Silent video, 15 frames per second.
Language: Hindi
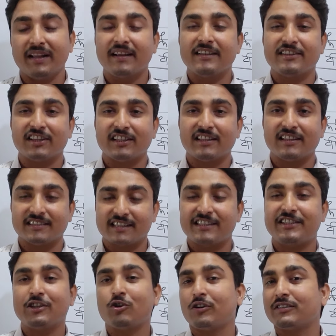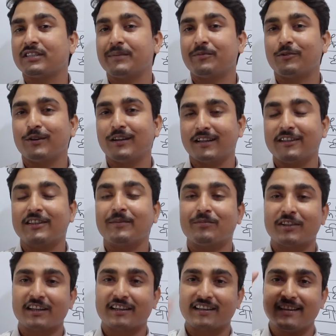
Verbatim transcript: मिलेंगे जल्द ही किसी अच्छी कॉन्सेप्ट को लेकर तब